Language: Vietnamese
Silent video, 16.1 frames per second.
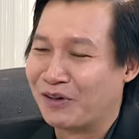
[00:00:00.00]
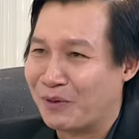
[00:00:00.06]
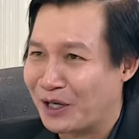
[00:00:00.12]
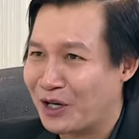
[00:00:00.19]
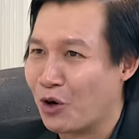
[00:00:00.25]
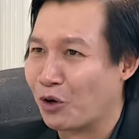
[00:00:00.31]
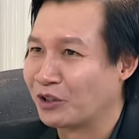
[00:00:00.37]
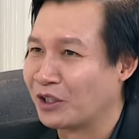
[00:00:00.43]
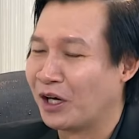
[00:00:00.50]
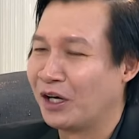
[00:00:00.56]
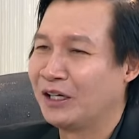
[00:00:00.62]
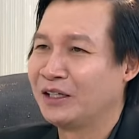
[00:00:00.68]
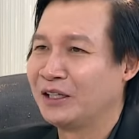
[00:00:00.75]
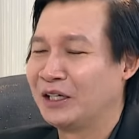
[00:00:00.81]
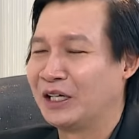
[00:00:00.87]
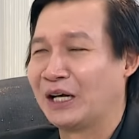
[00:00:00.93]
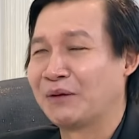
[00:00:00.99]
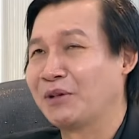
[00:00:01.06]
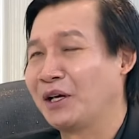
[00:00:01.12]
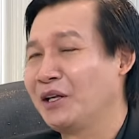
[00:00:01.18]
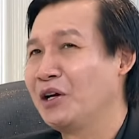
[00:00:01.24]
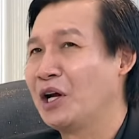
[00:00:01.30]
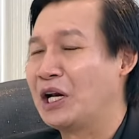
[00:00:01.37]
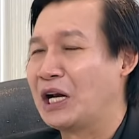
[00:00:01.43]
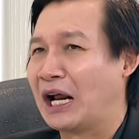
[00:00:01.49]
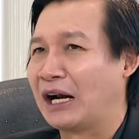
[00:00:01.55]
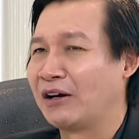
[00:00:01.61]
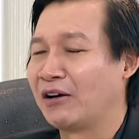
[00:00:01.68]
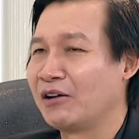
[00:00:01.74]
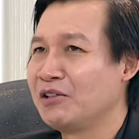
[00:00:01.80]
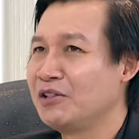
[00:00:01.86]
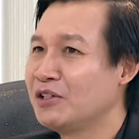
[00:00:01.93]
và biệt đội tới. Em thấy những hình
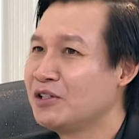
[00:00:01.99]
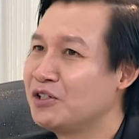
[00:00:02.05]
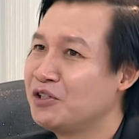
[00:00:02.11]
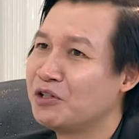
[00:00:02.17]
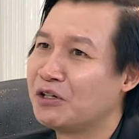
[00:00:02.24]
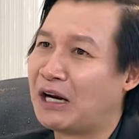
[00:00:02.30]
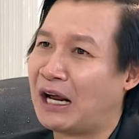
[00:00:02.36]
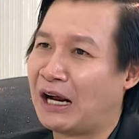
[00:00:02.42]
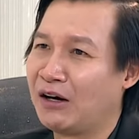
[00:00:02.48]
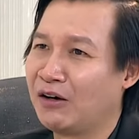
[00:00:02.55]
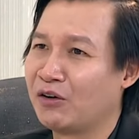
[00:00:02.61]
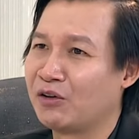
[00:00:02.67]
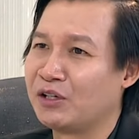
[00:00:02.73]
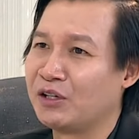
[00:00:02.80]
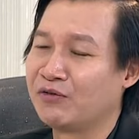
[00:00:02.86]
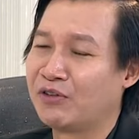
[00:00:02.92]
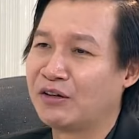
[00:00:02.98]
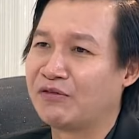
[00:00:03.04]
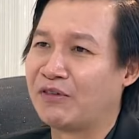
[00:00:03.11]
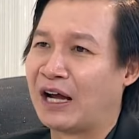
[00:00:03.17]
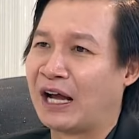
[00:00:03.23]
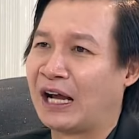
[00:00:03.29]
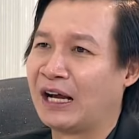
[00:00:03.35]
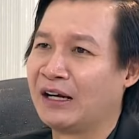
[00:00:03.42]
ảnh đó giữa trưa nắng rồi những vất vả